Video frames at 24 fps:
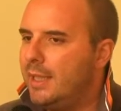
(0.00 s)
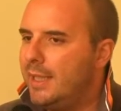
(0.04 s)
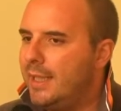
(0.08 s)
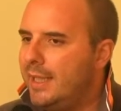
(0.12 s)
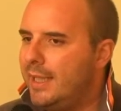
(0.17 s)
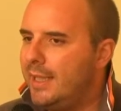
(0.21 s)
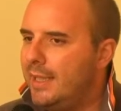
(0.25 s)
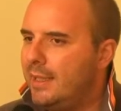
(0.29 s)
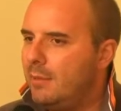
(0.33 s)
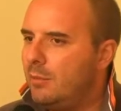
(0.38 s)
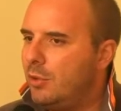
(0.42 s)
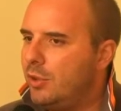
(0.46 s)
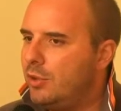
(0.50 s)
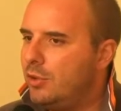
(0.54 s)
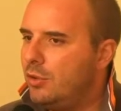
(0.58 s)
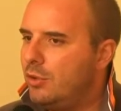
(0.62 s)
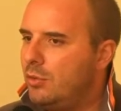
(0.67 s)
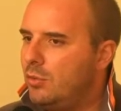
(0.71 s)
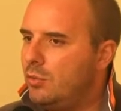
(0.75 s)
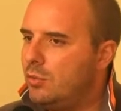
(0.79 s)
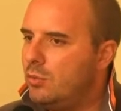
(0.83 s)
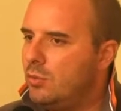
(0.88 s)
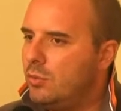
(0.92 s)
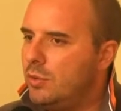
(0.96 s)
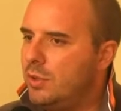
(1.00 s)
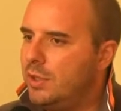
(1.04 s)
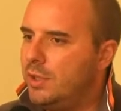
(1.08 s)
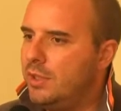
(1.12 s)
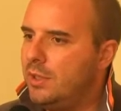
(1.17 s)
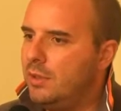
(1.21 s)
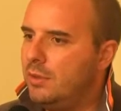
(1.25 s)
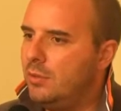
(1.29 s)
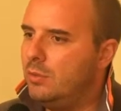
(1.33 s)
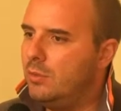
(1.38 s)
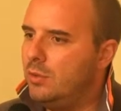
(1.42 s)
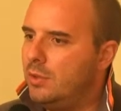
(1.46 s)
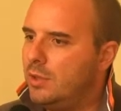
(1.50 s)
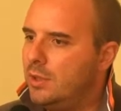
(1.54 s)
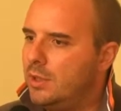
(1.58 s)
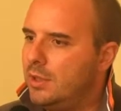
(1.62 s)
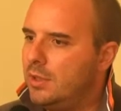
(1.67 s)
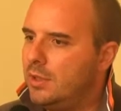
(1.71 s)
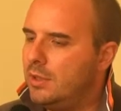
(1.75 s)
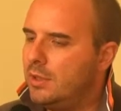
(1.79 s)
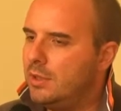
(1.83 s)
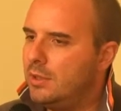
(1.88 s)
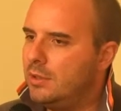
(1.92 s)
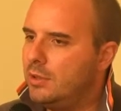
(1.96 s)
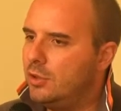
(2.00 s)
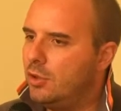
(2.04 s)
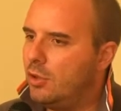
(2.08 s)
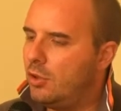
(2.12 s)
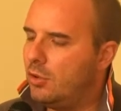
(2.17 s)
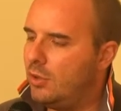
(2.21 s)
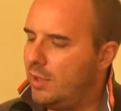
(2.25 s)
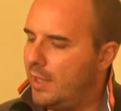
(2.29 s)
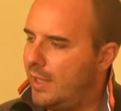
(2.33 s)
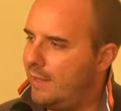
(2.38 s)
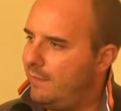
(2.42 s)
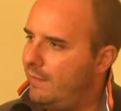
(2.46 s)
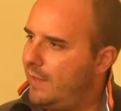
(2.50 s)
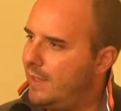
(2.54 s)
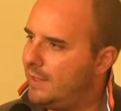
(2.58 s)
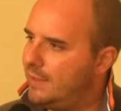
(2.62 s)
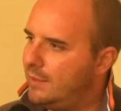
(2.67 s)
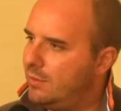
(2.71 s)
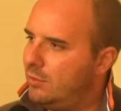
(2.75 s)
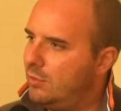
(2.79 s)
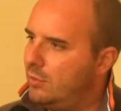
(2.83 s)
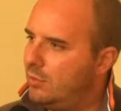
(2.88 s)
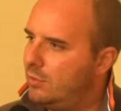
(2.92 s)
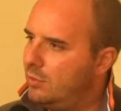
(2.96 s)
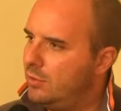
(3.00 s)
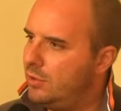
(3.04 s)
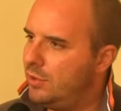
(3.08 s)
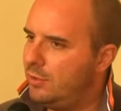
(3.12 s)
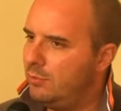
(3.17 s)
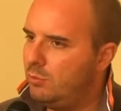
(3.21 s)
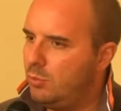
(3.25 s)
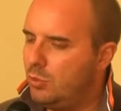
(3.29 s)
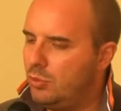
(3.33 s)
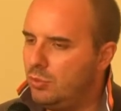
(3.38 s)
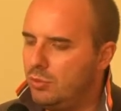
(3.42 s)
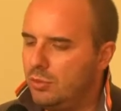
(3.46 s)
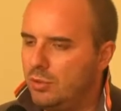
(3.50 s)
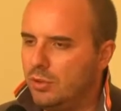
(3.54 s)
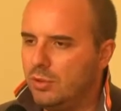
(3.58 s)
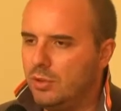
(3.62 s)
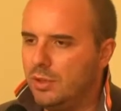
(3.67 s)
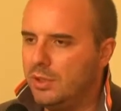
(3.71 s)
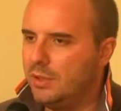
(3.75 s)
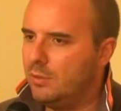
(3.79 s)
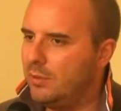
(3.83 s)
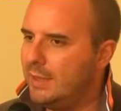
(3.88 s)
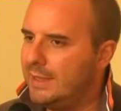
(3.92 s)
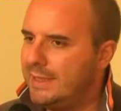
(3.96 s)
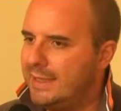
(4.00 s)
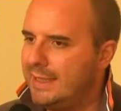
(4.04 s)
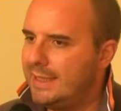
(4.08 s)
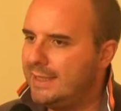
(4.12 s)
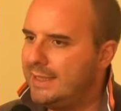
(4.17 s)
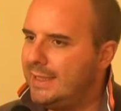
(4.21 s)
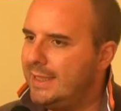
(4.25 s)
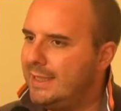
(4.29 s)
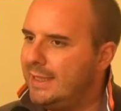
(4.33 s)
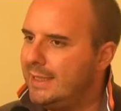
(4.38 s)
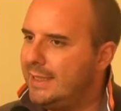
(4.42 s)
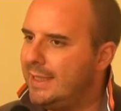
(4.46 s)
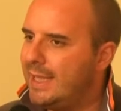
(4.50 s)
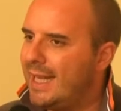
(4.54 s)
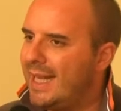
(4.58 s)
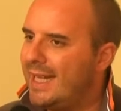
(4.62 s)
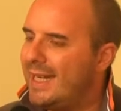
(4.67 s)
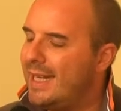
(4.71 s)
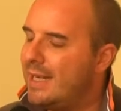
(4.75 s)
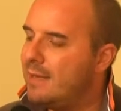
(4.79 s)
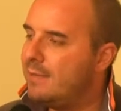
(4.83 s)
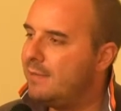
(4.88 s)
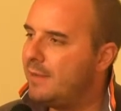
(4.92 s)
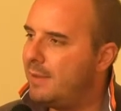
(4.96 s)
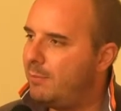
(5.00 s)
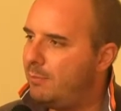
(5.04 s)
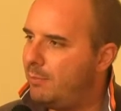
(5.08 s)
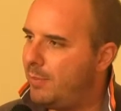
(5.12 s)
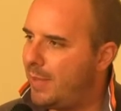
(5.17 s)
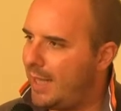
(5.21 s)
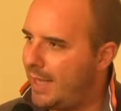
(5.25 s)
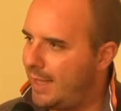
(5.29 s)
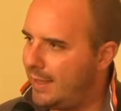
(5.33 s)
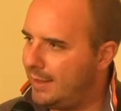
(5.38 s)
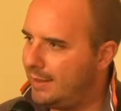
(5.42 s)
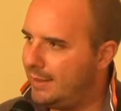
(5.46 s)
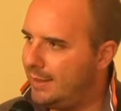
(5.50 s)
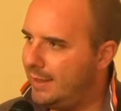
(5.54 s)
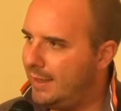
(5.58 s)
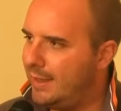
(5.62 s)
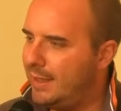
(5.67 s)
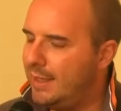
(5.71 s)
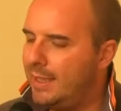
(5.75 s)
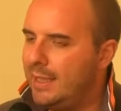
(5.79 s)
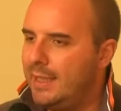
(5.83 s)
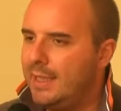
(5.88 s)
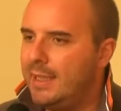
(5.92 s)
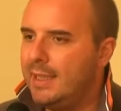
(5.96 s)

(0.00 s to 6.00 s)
e nel momento in cui lui eh, dona e versa un contributo di qualsiasi entità ne fa parte,